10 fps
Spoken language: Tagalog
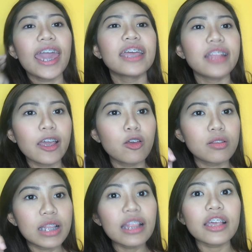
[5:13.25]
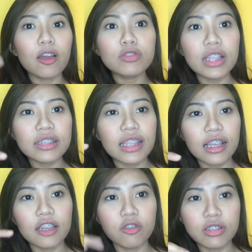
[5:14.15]
And ayun, lalagay ko na lang
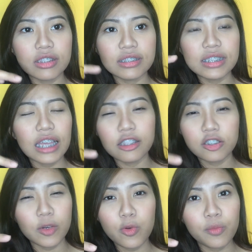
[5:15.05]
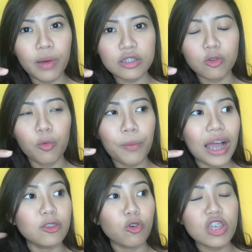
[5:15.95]
talaga dun sa description box kung
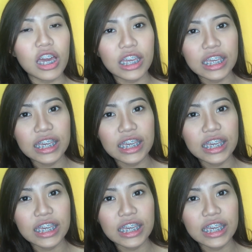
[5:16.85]
paano ko siya